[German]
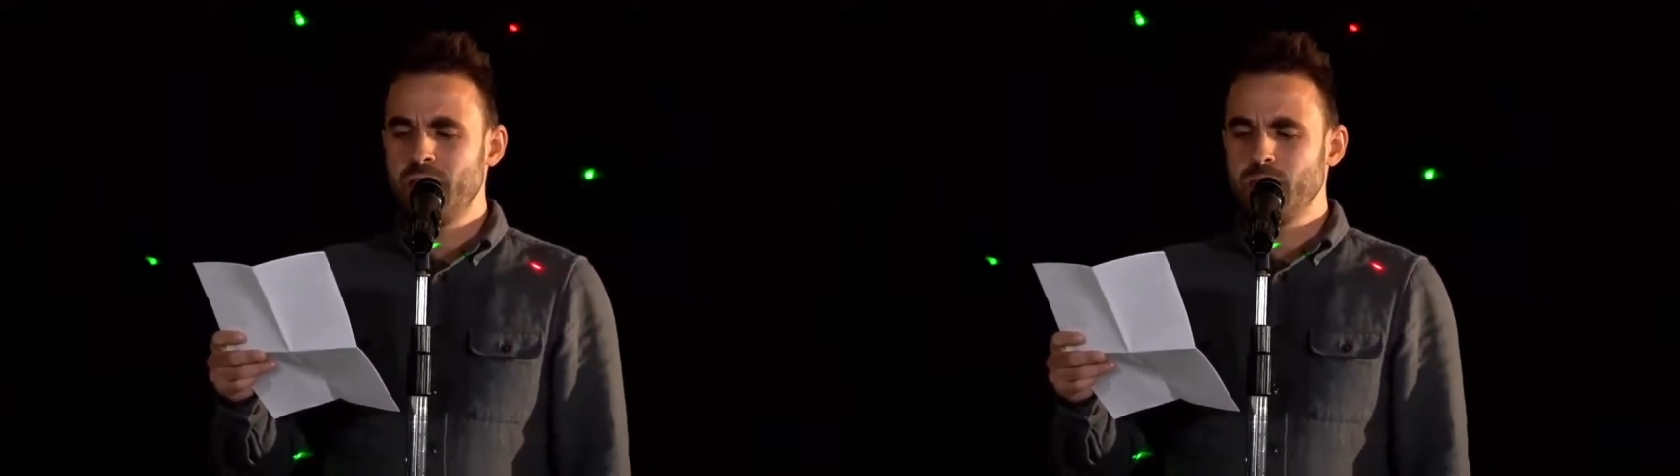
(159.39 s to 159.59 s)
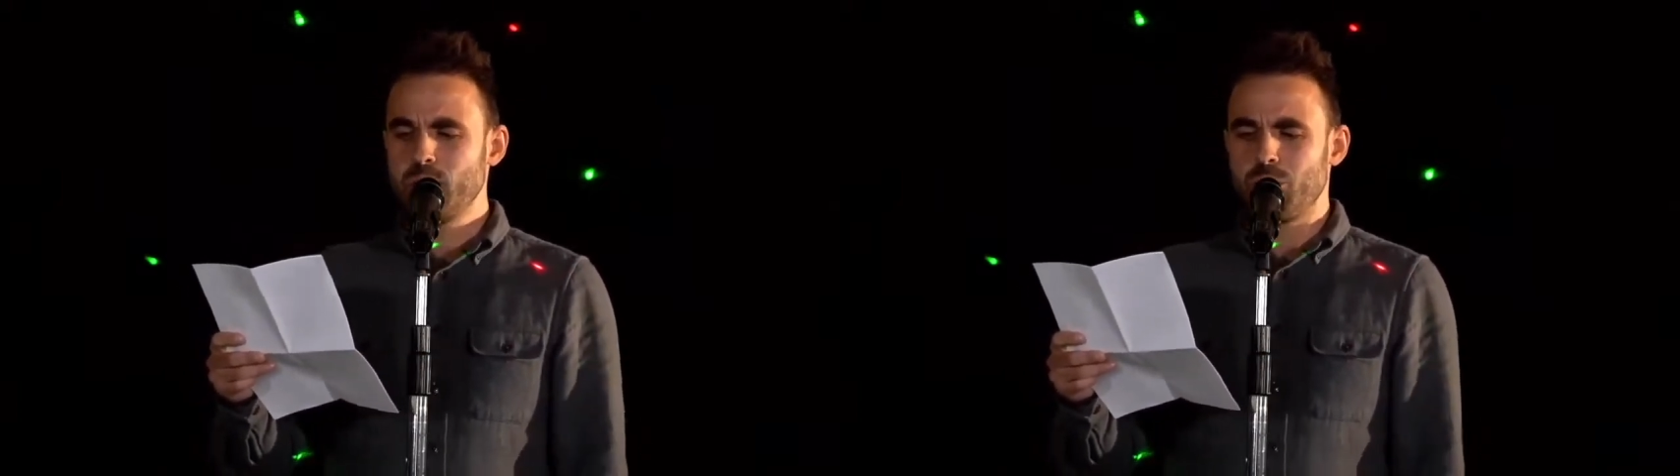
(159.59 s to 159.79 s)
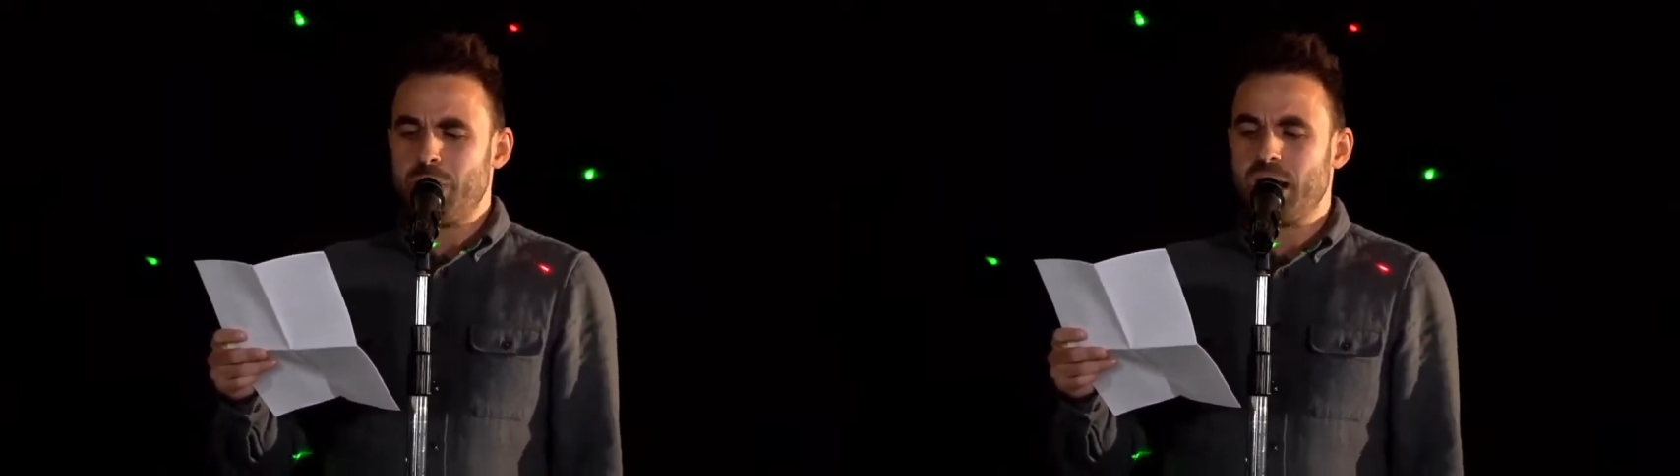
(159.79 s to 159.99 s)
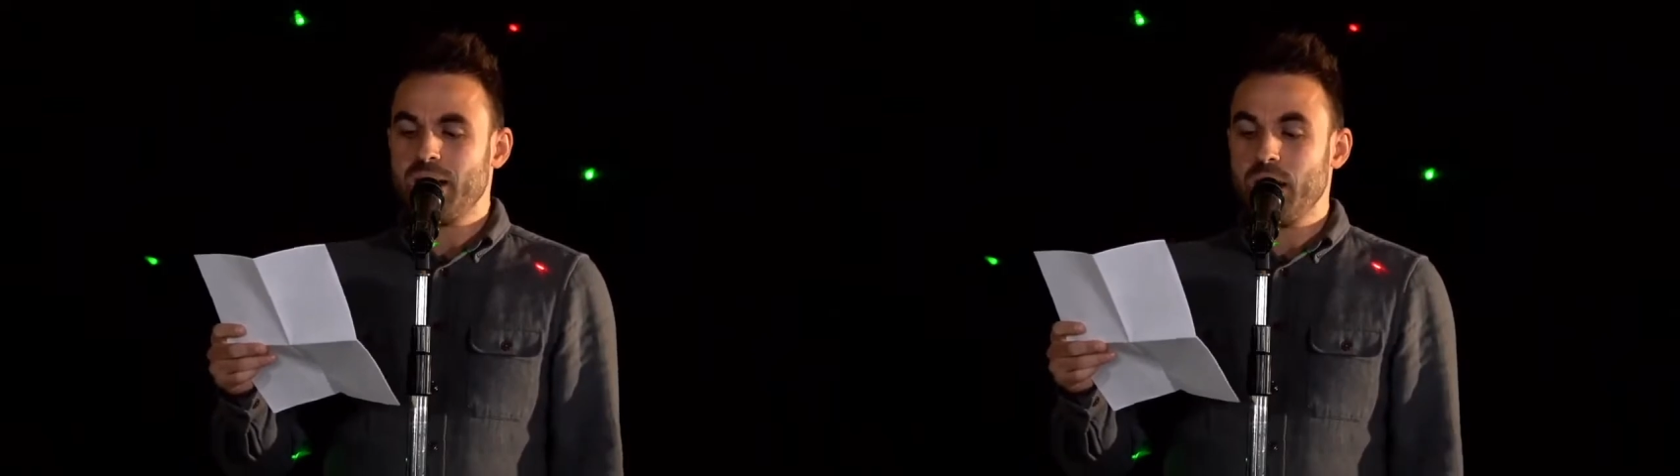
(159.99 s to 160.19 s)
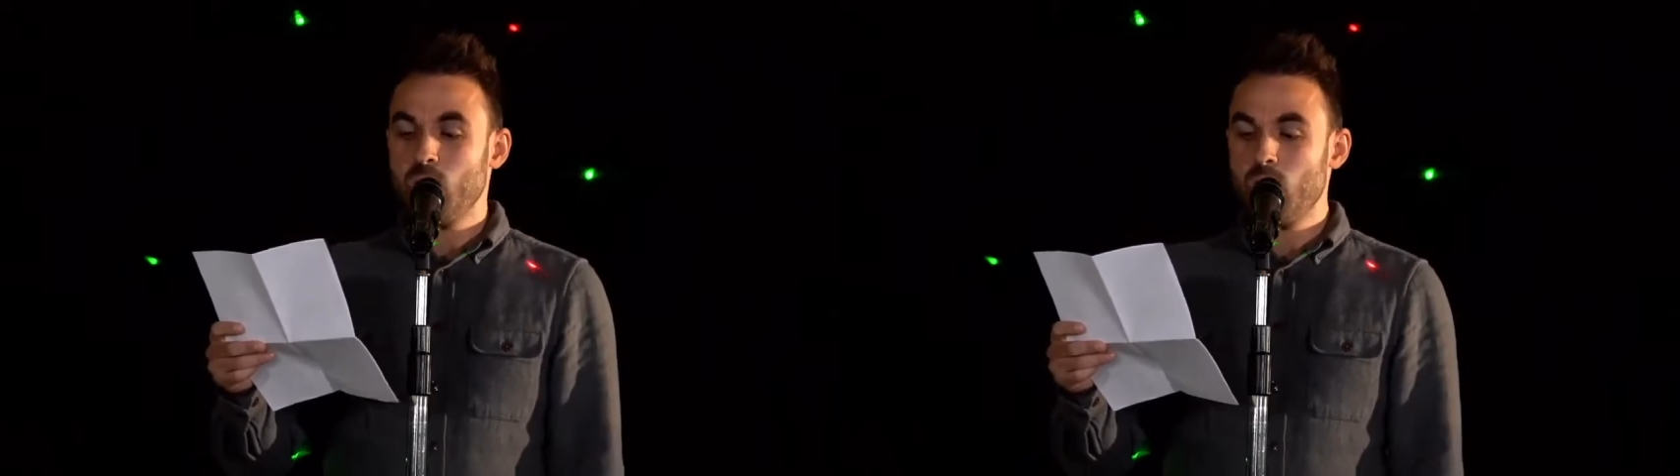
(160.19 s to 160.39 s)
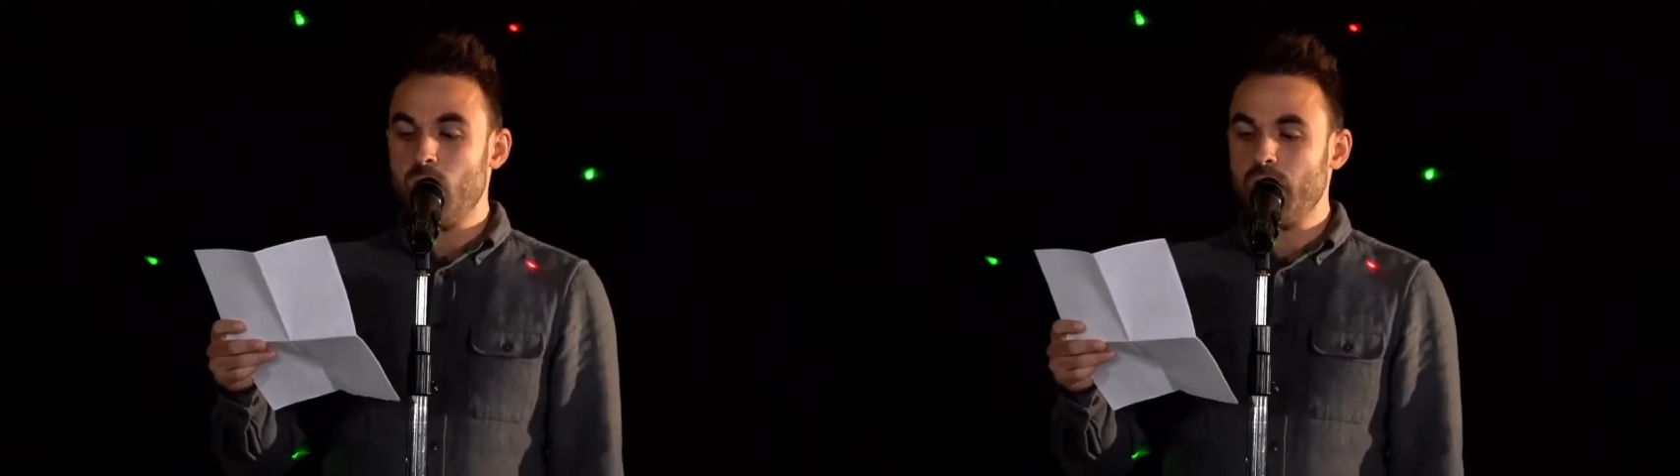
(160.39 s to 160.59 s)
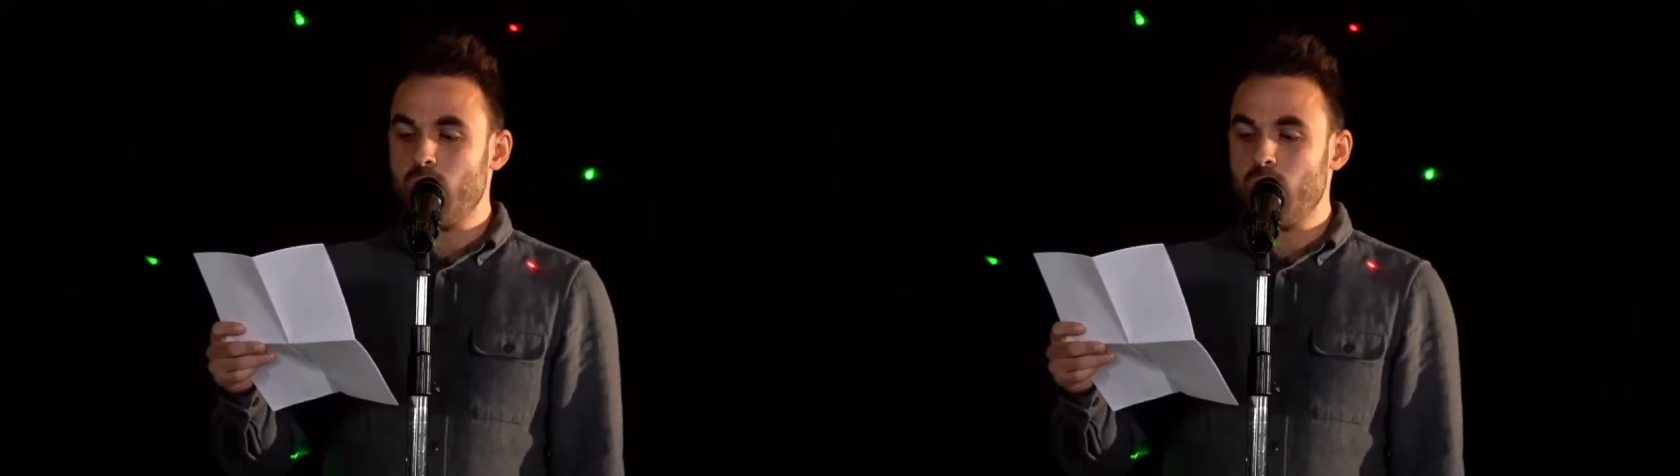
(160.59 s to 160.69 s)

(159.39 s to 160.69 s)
Es mangelt ja nur noch an